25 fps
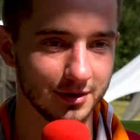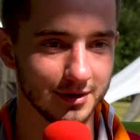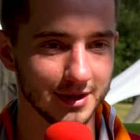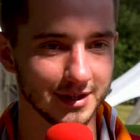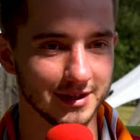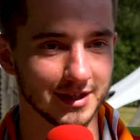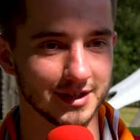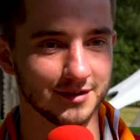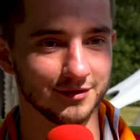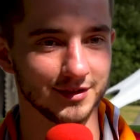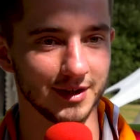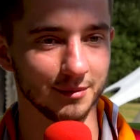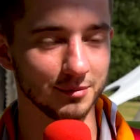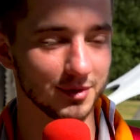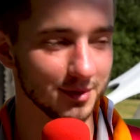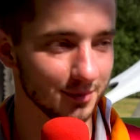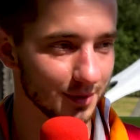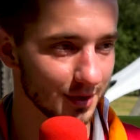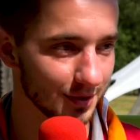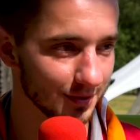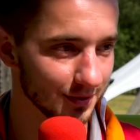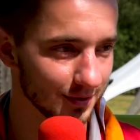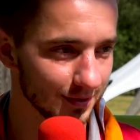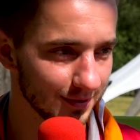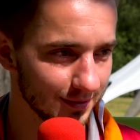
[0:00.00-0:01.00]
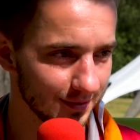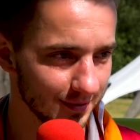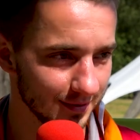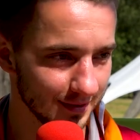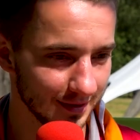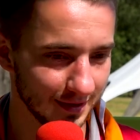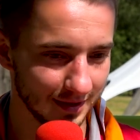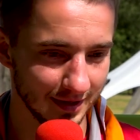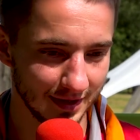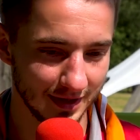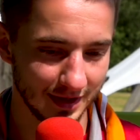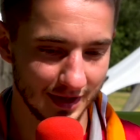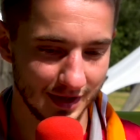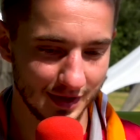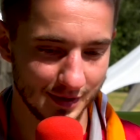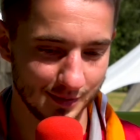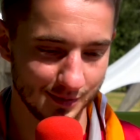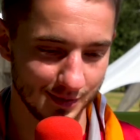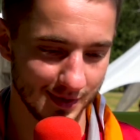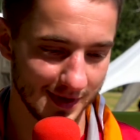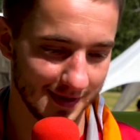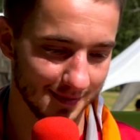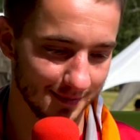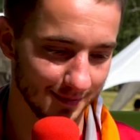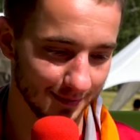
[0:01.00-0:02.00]
jednak w tamtym roku
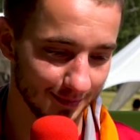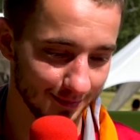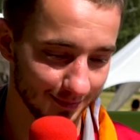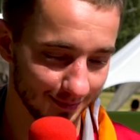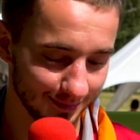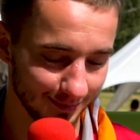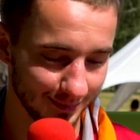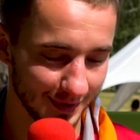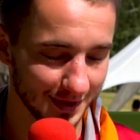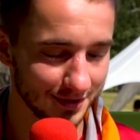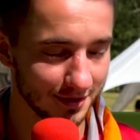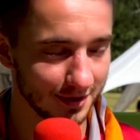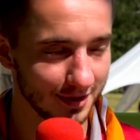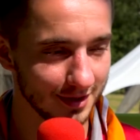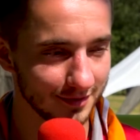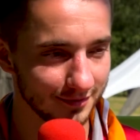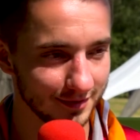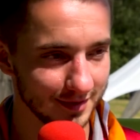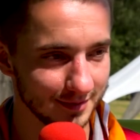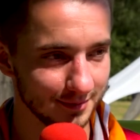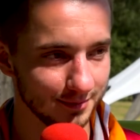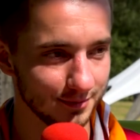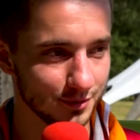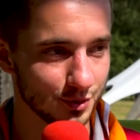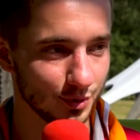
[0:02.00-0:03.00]
byłem patrolowym